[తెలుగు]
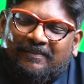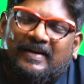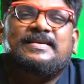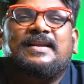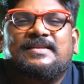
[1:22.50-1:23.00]

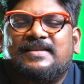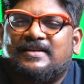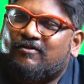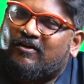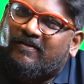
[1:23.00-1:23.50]
ప్రచారం
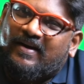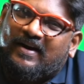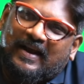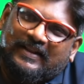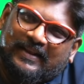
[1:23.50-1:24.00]
చేసుకోవడం ఆయన
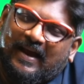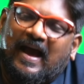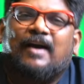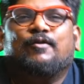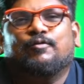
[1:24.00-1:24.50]
నైతిక
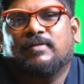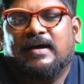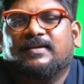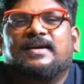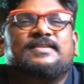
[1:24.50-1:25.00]
హక్కు
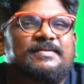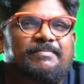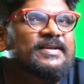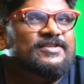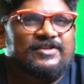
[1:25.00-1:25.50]
అందుకని
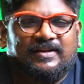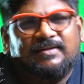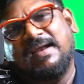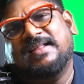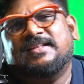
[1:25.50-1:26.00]
చెప్పి ఇచ్చింది
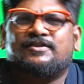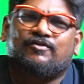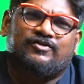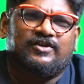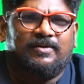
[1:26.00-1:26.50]
మళ్ళీ
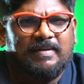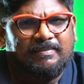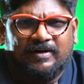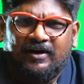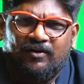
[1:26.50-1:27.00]
తీసుకొచ్చారు
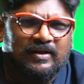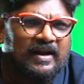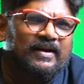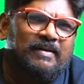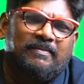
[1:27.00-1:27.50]
పాపం రెండో
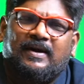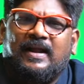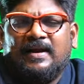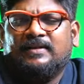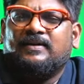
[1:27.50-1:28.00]
తారీఖు రమ్మంటే
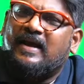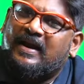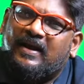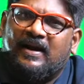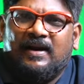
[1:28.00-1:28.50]
ఆయనంతటా
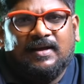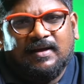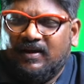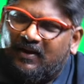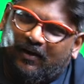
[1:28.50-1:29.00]
ఆయన వెళ్ళి
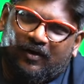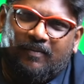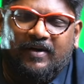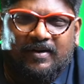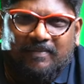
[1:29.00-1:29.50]

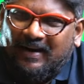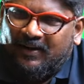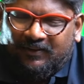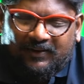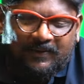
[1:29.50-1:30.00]
లొంగిపోయాడు
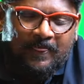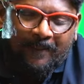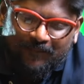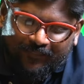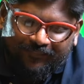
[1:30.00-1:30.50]
బాగానే ఉంది
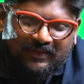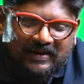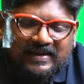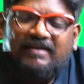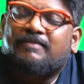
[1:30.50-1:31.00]

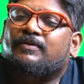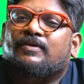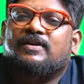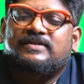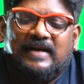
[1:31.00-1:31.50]
సే ఇప్పుడు
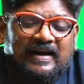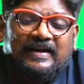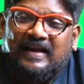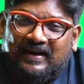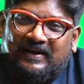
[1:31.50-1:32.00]
అంటే
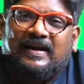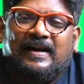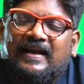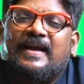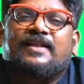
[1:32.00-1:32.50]
దానికి
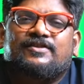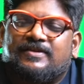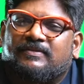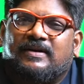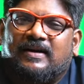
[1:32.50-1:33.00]
లింక్ ఎందుకు
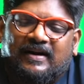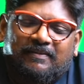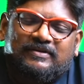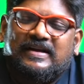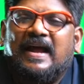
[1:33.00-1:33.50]
చెప్తున్నాను అంటే
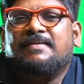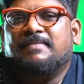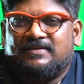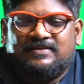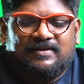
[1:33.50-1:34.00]
ఇప్పుడు జానీ
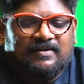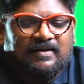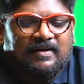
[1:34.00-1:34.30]
మాస్టర్